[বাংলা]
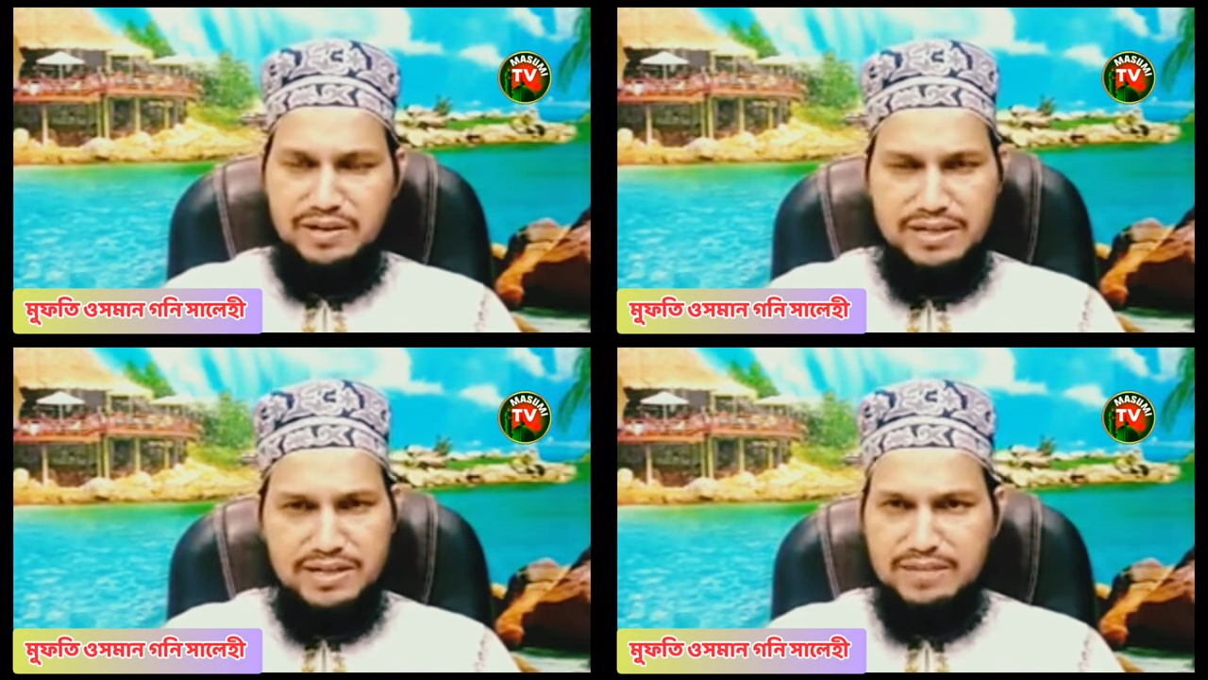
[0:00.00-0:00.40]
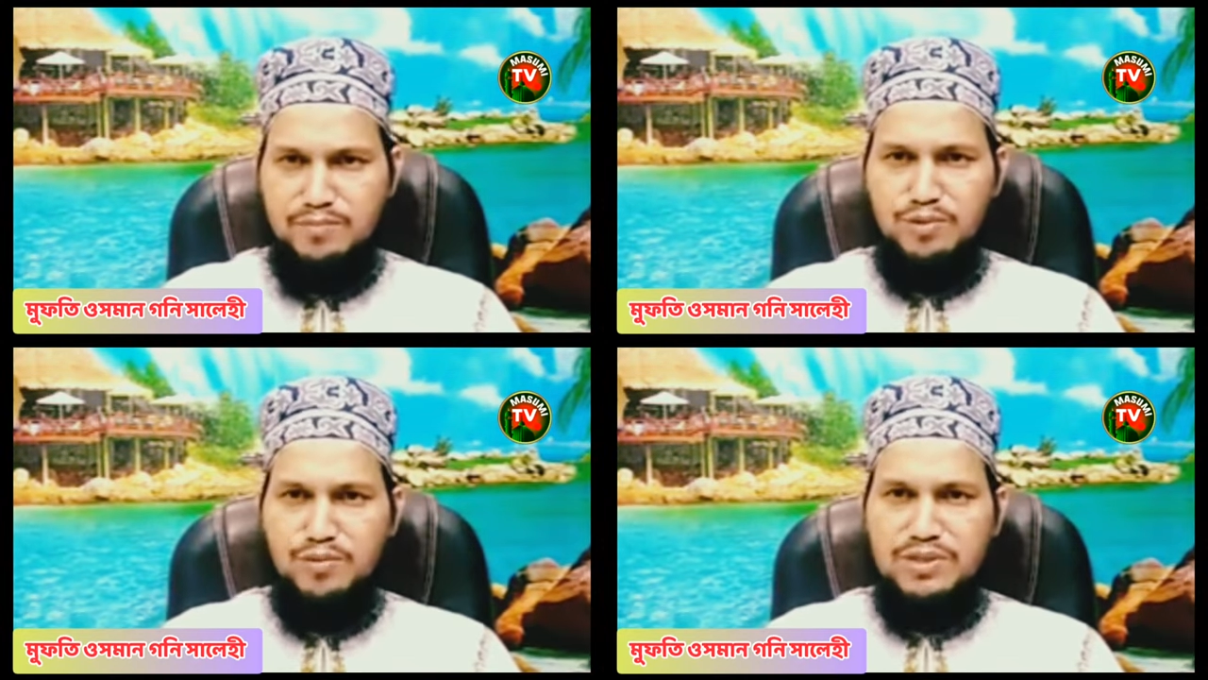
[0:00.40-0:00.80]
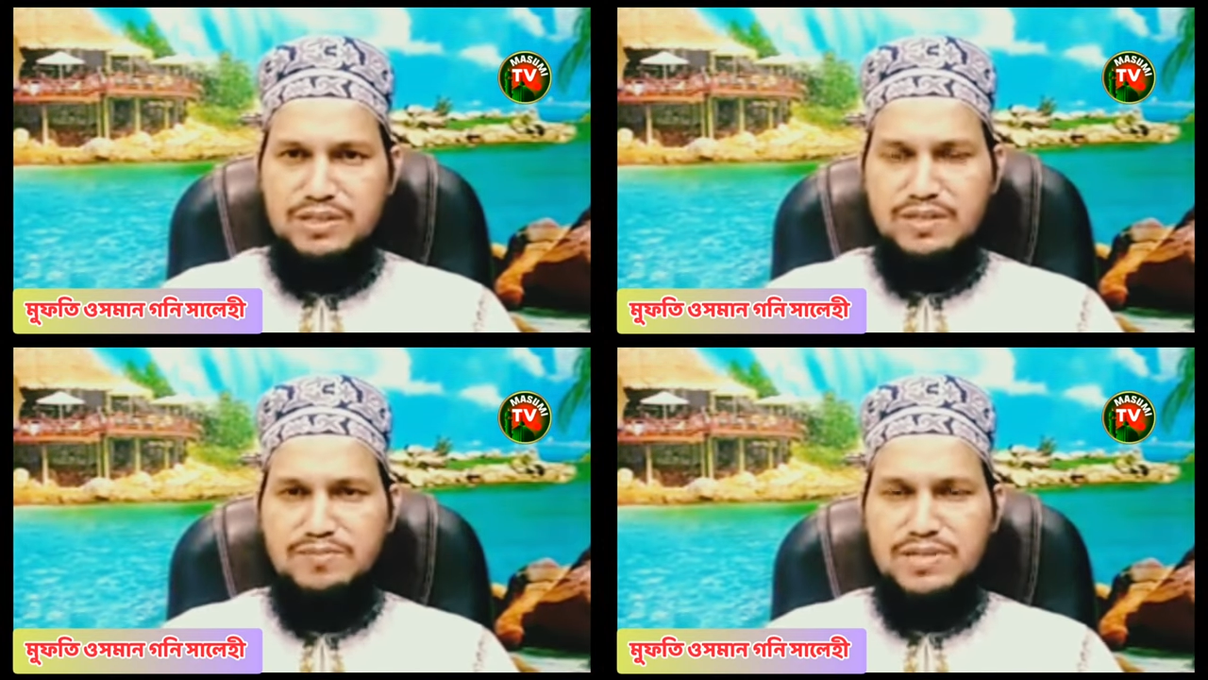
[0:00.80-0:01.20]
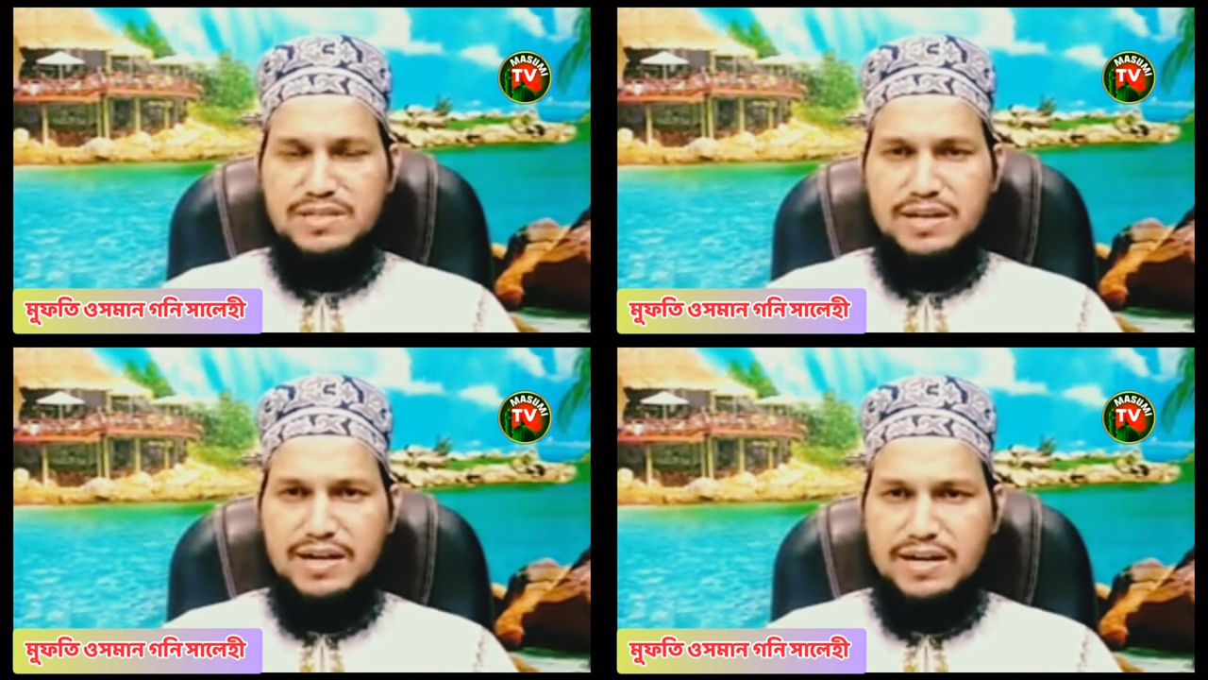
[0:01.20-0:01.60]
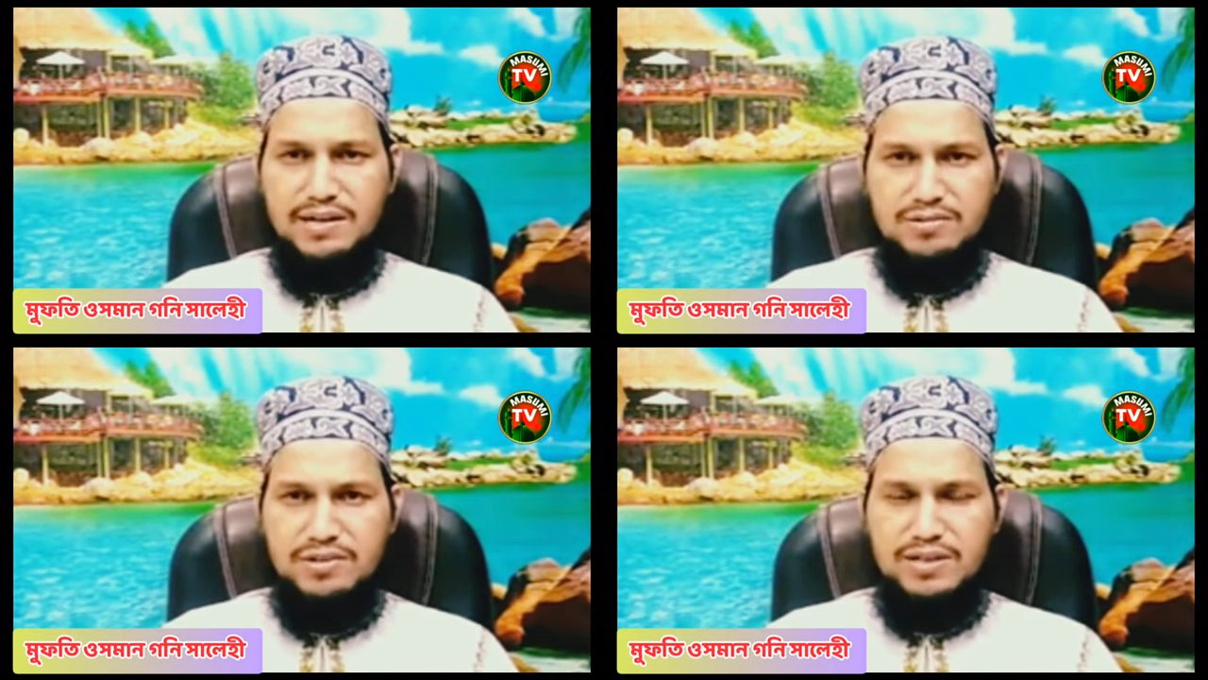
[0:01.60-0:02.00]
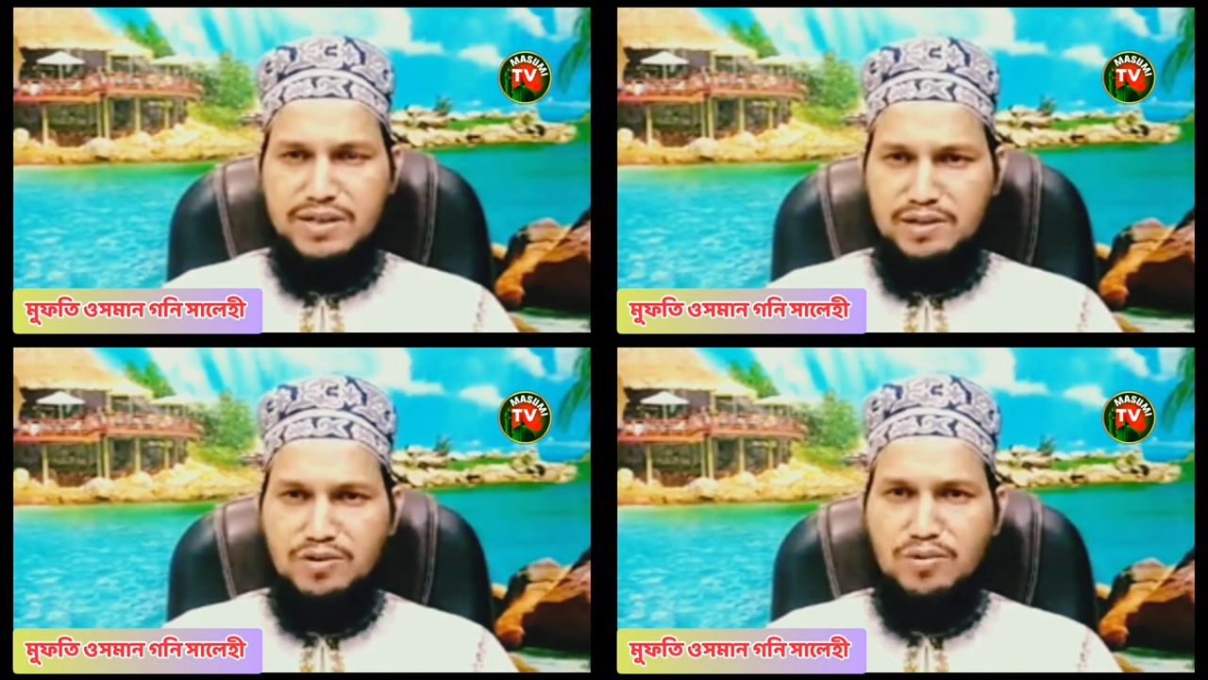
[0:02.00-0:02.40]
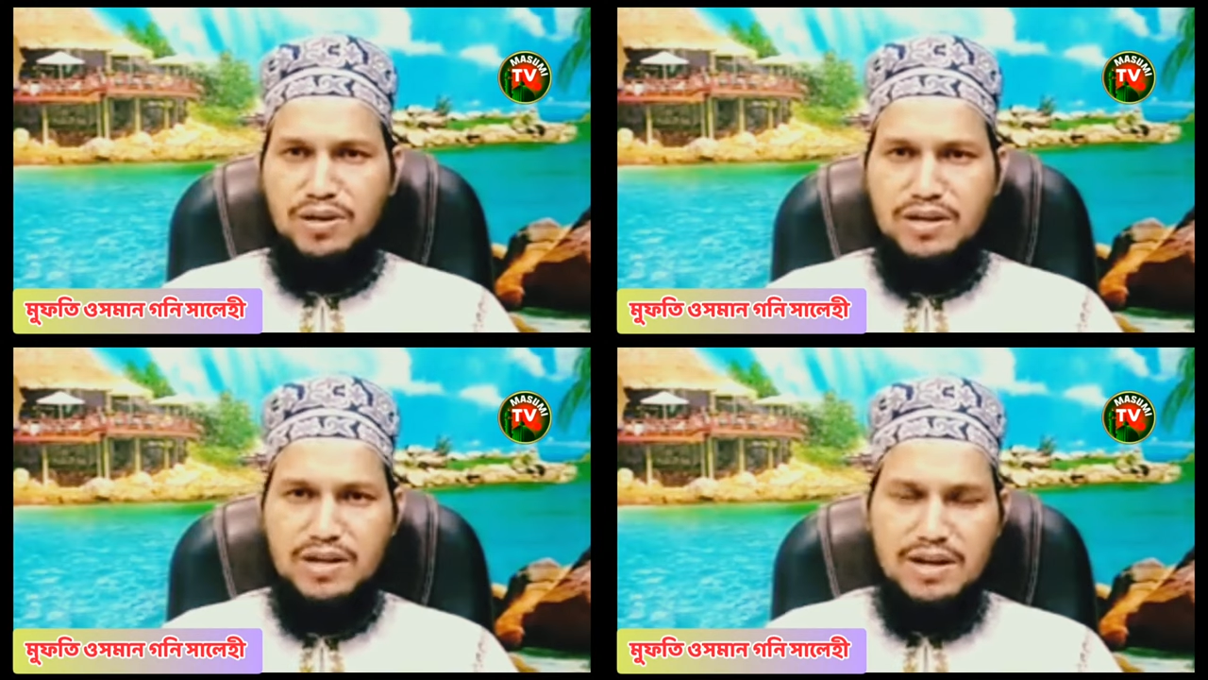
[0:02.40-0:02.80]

এখানে খেদমত করে যাচ্ছেন মাসলাকে আলা হজরতকে কেন্দ্র করে